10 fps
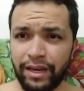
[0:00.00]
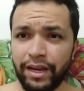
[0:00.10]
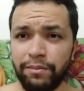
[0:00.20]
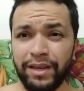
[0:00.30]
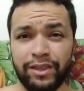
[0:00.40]

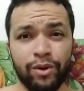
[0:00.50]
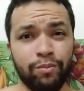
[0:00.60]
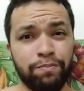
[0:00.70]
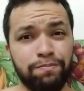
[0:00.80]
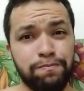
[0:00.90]
Ele
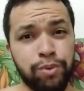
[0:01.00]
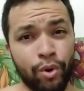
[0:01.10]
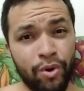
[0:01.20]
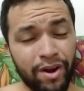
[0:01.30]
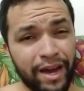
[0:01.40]
meteu
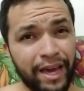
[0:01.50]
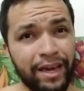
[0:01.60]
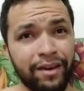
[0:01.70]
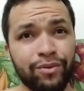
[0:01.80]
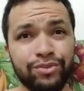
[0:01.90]
bronca
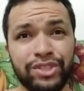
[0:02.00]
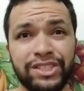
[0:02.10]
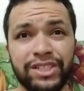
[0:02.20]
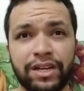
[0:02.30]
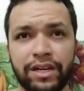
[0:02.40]
aí com
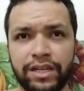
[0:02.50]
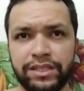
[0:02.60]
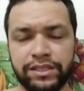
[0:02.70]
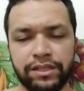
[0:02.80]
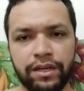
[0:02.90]
gente
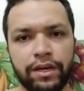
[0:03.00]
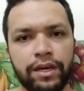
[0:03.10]
grande.